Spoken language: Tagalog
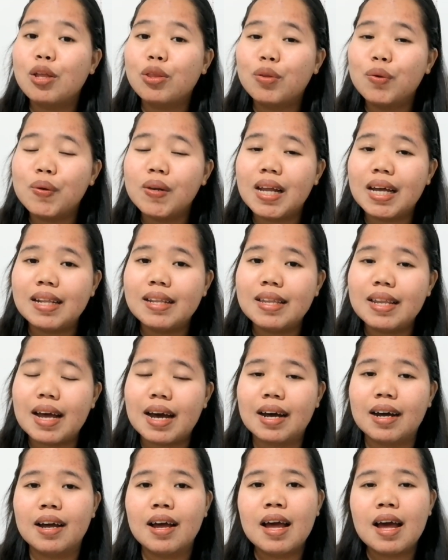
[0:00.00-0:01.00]
Tulad
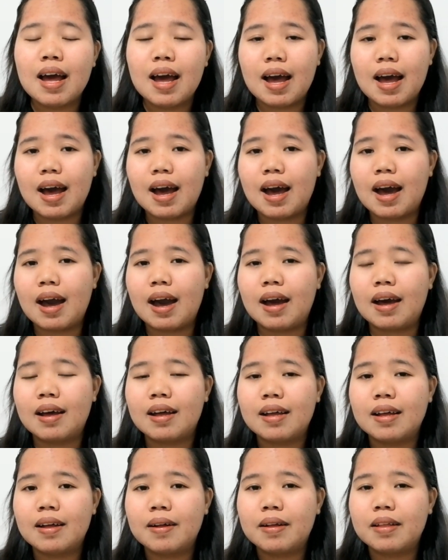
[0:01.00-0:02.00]
ng uh,
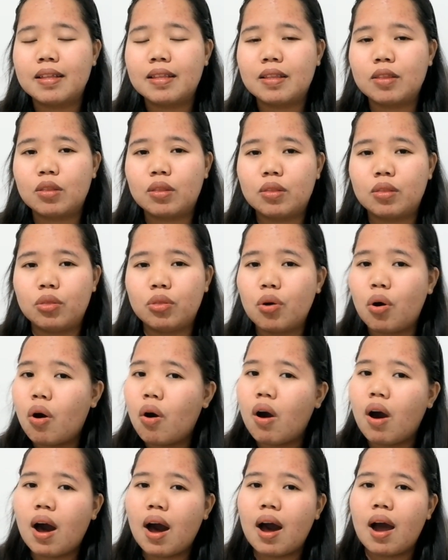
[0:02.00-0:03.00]

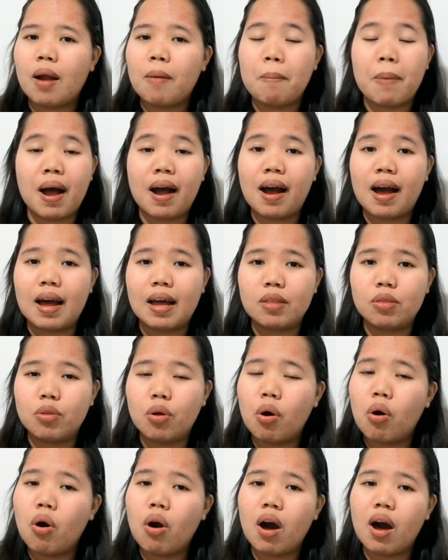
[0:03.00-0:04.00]
Doar,
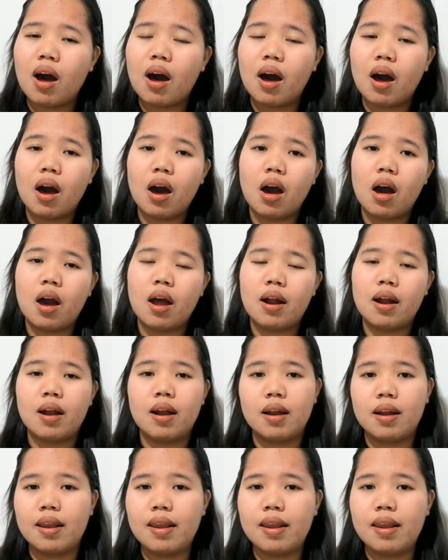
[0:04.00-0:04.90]
Banghadoar,